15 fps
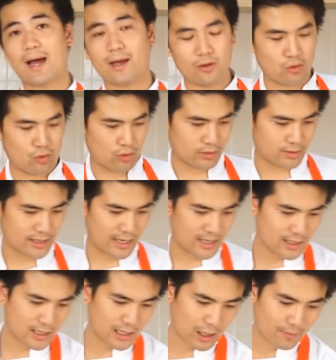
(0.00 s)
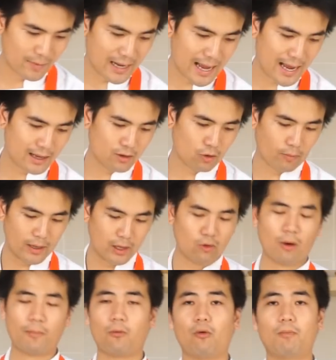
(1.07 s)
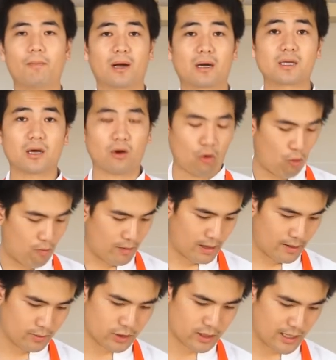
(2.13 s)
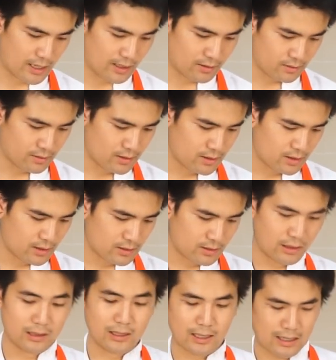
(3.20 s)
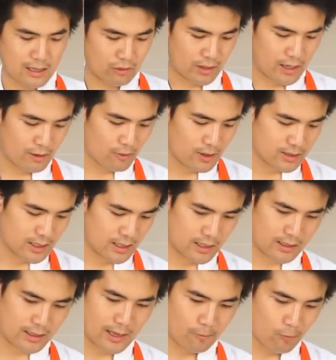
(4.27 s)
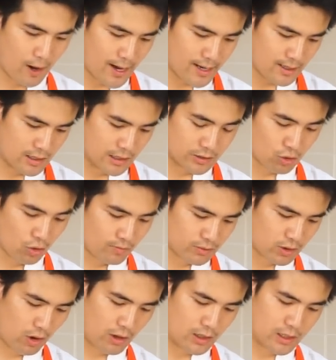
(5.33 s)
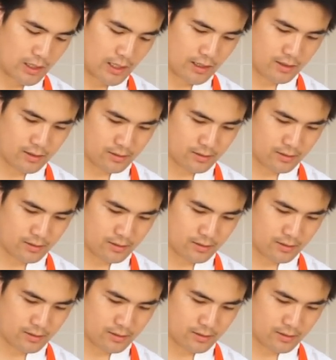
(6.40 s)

ได้อยู่ แต่ถ้าเกิดเอามาละลงไปลวกปุ๊บมันก็จะขมละ เพราะฉะนั้นเลือกเอานะ ว่าจะเก็บไว้หรือต้มต่อเลย